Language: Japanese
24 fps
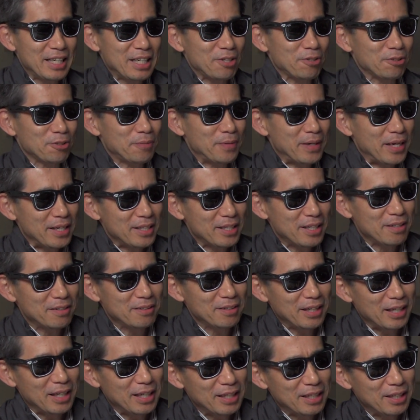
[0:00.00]
この
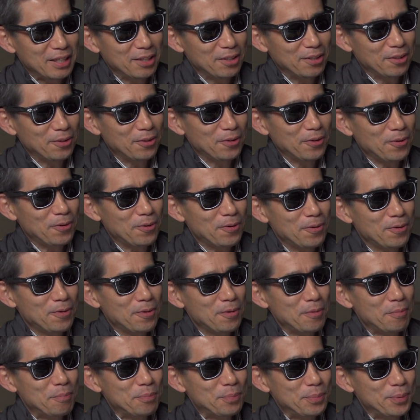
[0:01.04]
ファイナルカッ
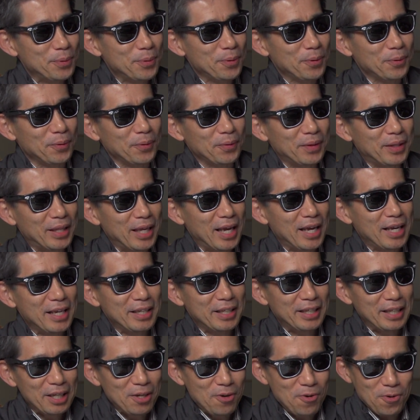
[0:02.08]
トプロの
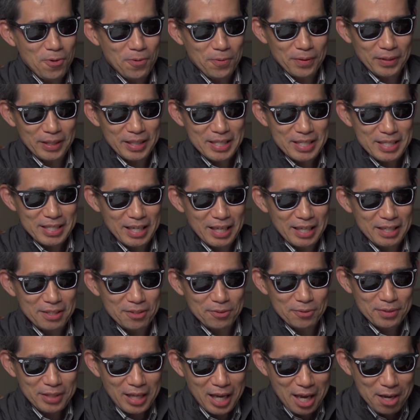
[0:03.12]
10以降はですね
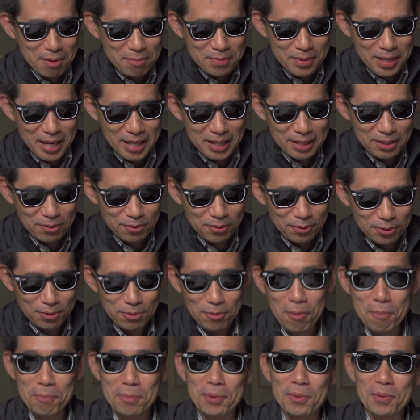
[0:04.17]
そのタイムラインのこ
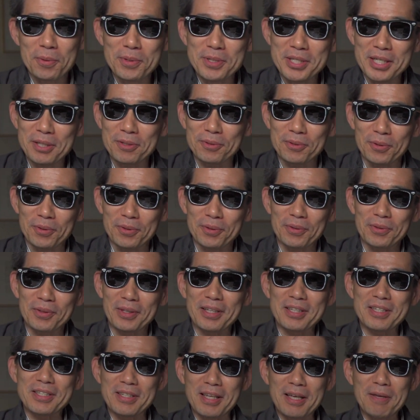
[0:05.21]
とをプロジェクトというん
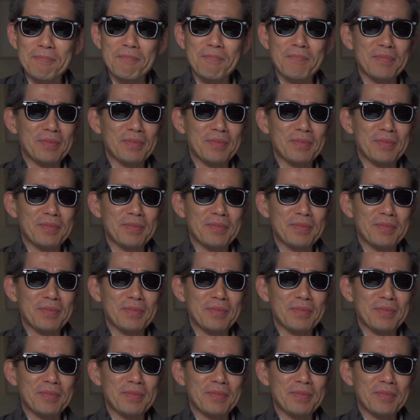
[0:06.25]
ですね。